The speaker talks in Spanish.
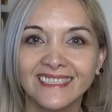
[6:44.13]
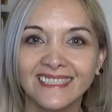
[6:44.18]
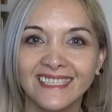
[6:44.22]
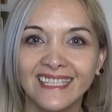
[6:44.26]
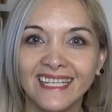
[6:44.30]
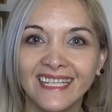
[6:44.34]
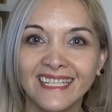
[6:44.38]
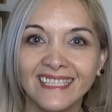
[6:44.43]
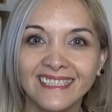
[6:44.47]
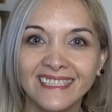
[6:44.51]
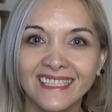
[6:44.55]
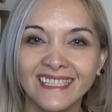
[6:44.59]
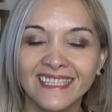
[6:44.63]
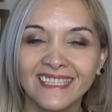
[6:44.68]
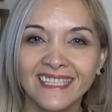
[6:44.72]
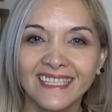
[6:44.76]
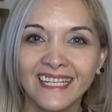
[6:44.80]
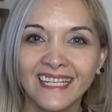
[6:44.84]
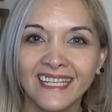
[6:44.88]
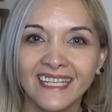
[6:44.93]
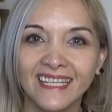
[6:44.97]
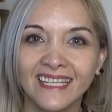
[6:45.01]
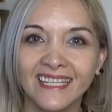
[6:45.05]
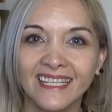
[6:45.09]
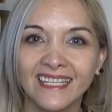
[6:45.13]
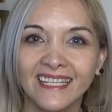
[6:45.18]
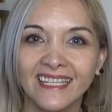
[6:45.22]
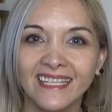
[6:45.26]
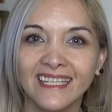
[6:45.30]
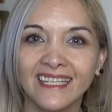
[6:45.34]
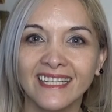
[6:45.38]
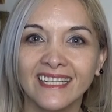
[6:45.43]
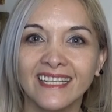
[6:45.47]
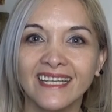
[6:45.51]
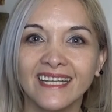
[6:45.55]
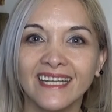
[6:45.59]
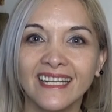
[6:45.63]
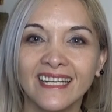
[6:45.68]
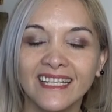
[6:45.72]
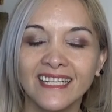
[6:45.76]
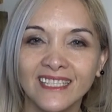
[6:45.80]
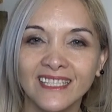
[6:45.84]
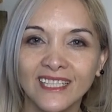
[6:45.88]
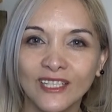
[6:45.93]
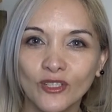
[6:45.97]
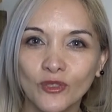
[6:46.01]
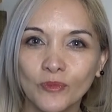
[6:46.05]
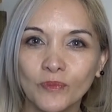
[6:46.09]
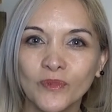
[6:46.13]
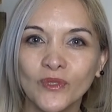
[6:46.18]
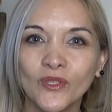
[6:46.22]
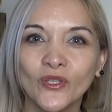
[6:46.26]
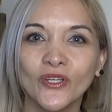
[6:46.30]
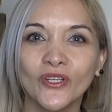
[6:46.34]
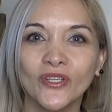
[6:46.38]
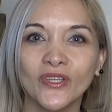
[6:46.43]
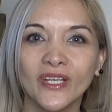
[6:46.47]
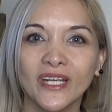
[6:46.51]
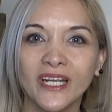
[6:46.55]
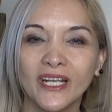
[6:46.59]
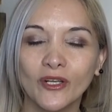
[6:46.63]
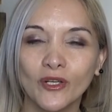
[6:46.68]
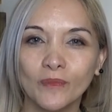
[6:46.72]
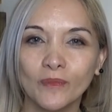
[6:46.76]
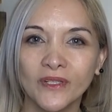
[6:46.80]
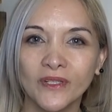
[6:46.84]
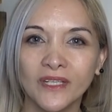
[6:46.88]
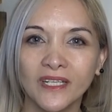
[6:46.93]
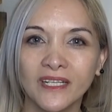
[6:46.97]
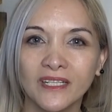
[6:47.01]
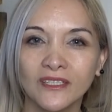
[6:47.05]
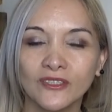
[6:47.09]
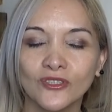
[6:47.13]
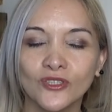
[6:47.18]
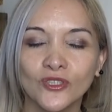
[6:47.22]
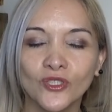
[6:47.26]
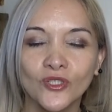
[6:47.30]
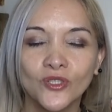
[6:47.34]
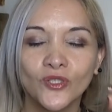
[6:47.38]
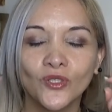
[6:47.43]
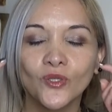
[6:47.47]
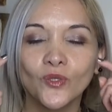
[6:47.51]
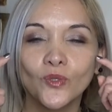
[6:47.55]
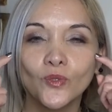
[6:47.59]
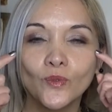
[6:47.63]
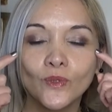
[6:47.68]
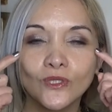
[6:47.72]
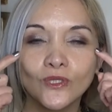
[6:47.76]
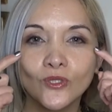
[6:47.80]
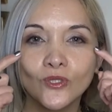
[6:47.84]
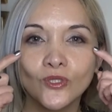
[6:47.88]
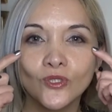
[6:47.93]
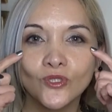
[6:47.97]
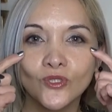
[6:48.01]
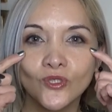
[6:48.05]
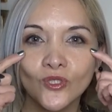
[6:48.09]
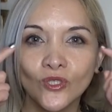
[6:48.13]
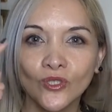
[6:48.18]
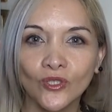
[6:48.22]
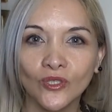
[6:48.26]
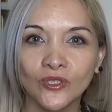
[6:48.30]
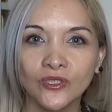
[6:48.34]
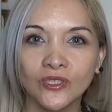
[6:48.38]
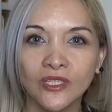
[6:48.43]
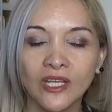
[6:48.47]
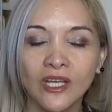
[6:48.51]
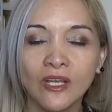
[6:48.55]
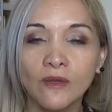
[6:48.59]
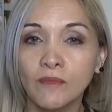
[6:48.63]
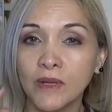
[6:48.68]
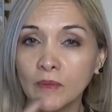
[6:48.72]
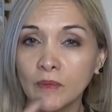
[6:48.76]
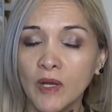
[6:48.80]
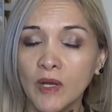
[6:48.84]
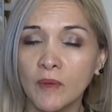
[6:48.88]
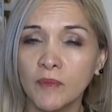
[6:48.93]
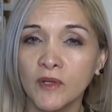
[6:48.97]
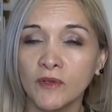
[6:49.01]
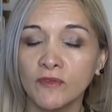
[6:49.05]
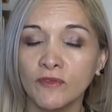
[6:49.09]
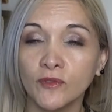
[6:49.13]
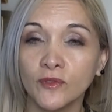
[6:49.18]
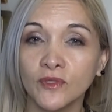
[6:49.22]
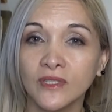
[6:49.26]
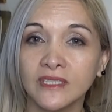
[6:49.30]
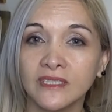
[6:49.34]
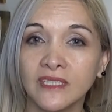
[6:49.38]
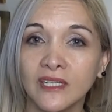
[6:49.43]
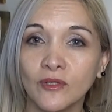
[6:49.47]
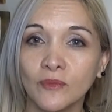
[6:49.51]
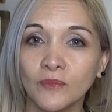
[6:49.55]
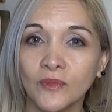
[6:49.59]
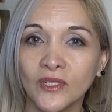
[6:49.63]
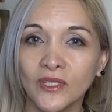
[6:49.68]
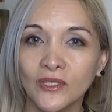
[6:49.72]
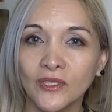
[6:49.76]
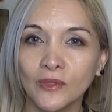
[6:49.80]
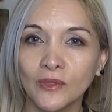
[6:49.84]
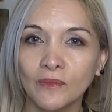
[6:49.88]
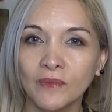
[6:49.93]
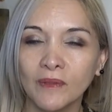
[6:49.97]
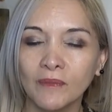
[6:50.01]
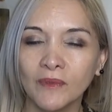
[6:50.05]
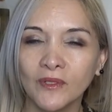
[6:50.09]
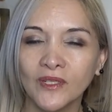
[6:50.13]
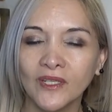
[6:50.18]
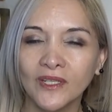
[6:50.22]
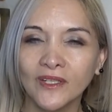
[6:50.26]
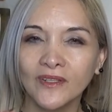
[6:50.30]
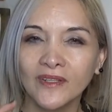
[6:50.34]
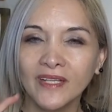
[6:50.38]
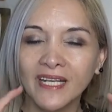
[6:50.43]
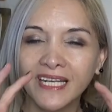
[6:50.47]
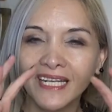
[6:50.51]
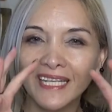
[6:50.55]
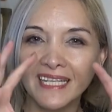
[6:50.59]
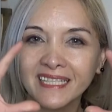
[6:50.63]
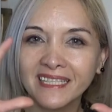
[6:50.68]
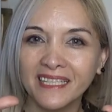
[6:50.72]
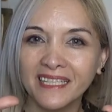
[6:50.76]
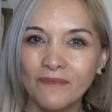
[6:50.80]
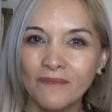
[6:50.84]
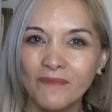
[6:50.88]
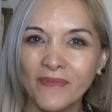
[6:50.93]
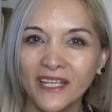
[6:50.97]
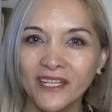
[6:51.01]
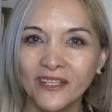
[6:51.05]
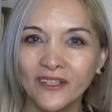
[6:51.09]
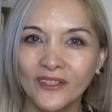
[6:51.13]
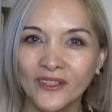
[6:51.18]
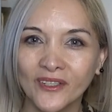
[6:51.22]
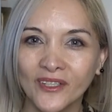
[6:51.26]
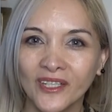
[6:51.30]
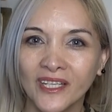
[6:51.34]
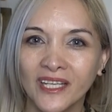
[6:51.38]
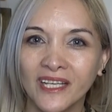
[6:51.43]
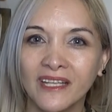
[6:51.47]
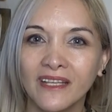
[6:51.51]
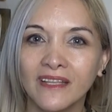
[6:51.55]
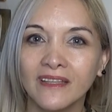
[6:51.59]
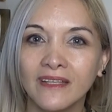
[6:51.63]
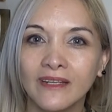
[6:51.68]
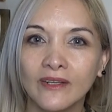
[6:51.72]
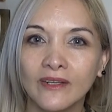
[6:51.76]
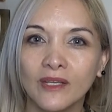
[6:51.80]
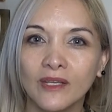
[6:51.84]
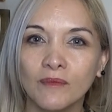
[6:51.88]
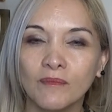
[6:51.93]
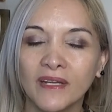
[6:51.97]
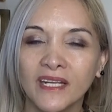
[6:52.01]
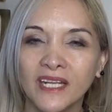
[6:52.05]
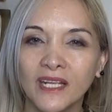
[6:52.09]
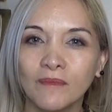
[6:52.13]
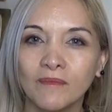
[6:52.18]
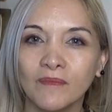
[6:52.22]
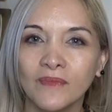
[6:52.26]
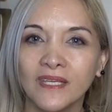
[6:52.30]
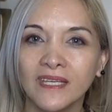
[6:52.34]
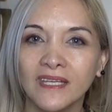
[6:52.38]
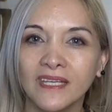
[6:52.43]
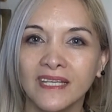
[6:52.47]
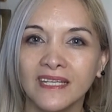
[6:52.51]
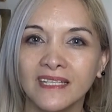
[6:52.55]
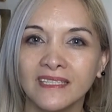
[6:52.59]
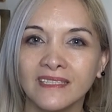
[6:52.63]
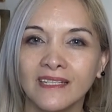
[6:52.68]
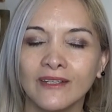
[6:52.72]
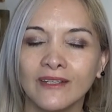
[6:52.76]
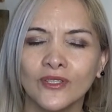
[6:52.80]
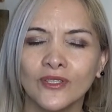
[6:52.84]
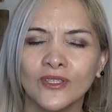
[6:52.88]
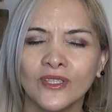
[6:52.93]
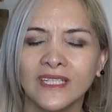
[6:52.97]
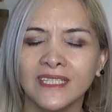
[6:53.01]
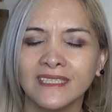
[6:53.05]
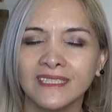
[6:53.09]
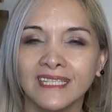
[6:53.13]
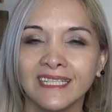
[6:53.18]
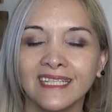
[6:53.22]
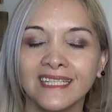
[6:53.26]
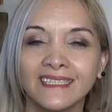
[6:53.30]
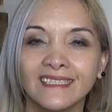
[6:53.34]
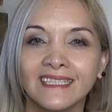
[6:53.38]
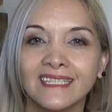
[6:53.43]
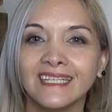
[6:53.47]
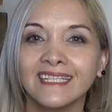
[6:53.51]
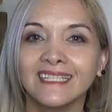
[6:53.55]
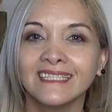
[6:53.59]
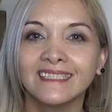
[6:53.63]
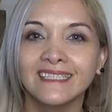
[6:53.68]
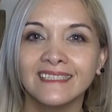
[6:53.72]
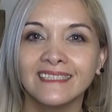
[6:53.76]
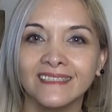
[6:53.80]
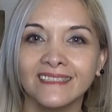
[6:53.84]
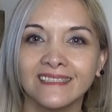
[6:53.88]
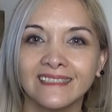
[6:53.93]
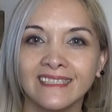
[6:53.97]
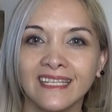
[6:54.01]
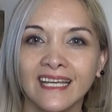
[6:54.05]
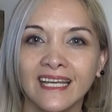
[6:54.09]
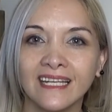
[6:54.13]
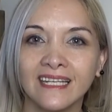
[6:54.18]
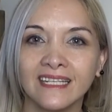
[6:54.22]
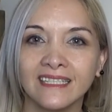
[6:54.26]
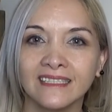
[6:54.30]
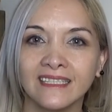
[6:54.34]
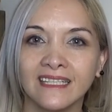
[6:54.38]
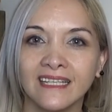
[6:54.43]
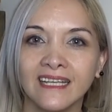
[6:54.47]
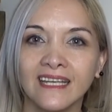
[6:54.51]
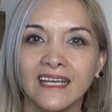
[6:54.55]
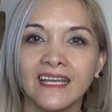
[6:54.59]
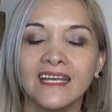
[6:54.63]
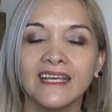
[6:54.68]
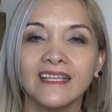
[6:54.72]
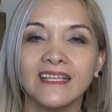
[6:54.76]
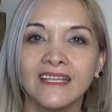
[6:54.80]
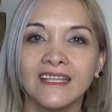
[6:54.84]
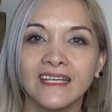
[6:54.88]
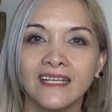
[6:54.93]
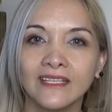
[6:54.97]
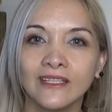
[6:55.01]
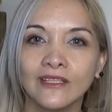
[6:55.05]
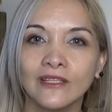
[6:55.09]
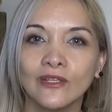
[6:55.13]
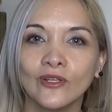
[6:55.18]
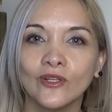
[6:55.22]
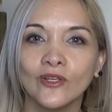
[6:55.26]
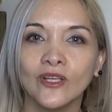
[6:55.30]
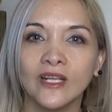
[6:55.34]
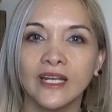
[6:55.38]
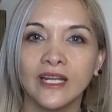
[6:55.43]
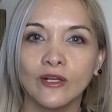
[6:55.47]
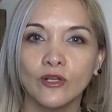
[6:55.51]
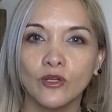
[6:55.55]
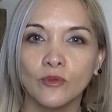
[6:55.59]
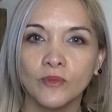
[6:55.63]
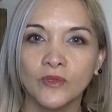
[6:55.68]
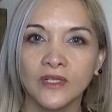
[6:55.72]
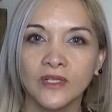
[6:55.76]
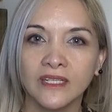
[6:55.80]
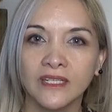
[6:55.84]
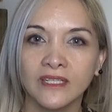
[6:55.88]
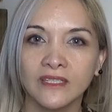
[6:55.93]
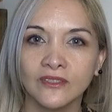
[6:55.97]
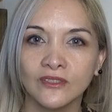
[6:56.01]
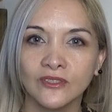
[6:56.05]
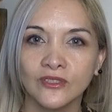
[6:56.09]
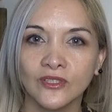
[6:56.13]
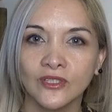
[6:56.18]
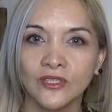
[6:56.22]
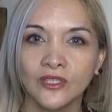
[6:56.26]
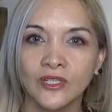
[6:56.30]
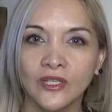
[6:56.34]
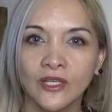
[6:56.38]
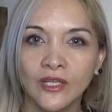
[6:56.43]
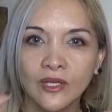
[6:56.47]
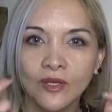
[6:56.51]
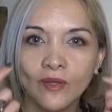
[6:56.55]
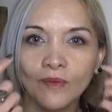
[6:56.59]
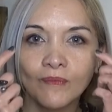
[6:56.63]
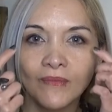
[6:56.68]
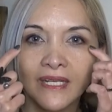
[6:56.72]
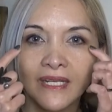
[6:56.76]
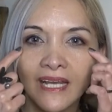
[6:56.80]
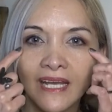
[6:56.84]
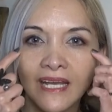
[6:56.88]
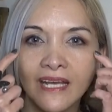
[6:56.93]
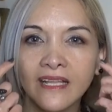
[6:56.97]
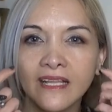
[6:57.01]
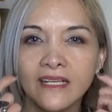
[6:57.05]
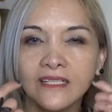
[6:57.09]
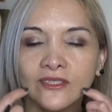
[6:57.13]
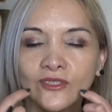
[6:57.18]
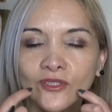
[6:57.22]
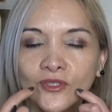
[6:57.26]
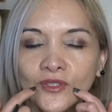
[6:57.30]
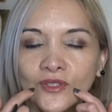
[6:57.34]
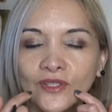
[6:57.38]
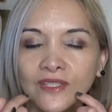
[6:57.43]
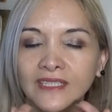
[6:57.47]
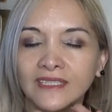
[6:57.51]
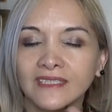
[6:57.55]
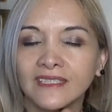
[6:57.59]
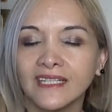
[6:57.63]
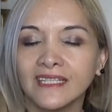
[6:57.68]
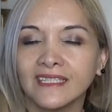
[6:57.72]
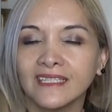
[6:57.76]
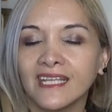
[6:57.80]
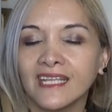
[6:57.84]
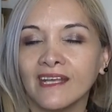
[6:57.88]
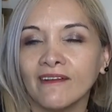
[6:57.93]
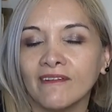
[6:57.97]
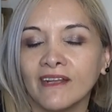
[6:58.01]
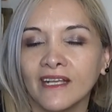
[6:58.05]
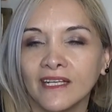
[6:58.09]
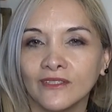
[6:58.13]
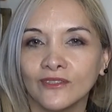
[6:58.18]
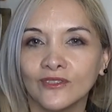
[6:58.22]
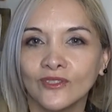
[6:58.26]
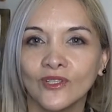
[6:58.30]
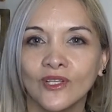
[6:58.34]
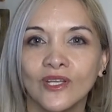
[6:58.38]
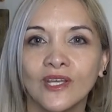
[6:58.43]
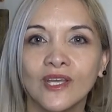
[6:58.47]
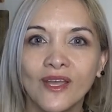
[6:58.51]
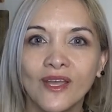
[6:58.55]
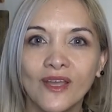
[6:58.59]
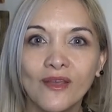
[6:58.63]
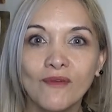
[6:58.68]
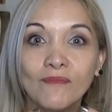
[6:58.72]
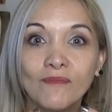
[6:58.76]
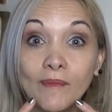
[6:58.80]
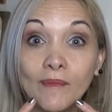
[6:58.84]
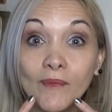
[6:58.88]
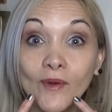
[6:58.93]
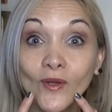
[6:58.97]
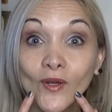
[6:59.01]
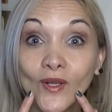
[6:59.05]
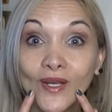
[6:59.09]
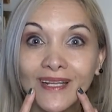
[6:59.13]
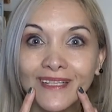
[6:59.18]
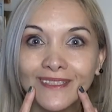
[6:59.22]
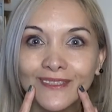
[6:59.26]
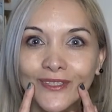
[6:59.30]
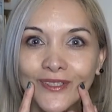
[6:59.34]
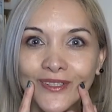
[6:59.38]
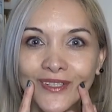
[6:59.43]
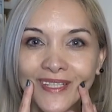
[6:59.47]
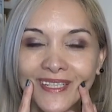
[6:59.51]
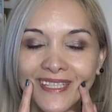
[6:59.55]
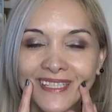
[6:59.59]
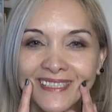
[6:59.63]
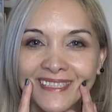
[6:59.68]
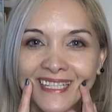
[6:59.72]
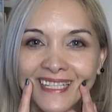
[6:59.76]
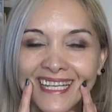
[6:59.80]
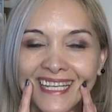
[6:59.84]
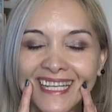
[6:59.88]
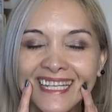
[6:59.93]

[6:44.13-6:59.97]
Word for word: Encender el interruptor de la comunicación, nuestros ojos. Vamos a profundizar un poquito más, pero quiero darles este marco de lo que para mí es los tres ejes esenciales dentro de la comunicación. Mirada, sonrisa, te abrazo. Vamos con la sonrisa.